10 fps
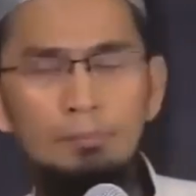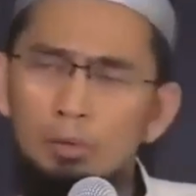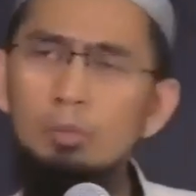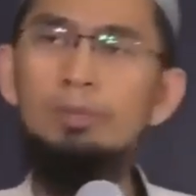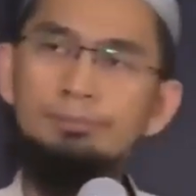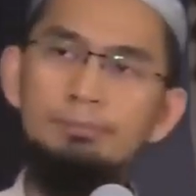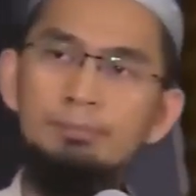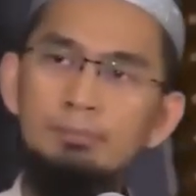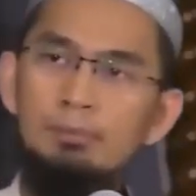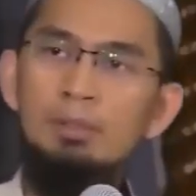Dua.
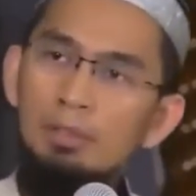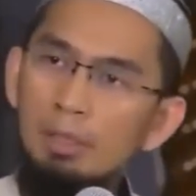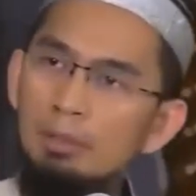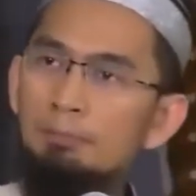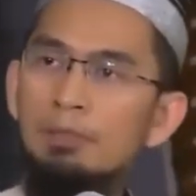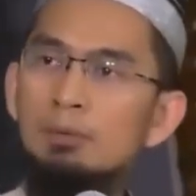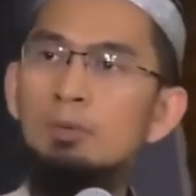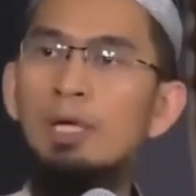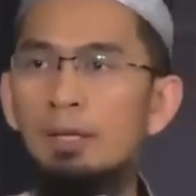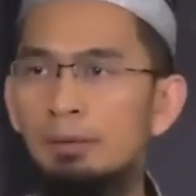Yang depan tuh
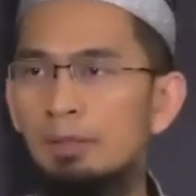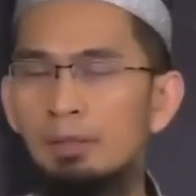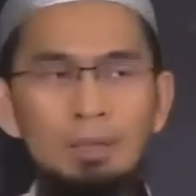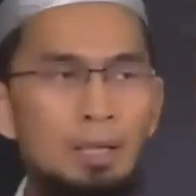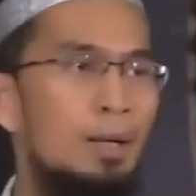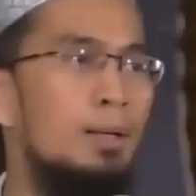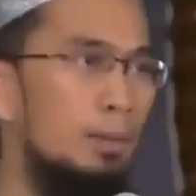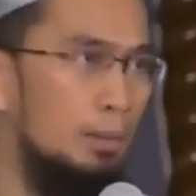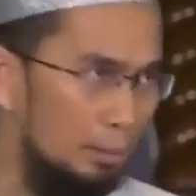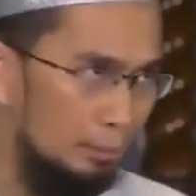tangannya yang belakang
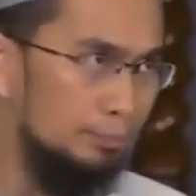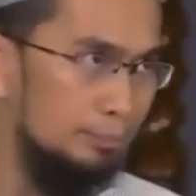kakinya.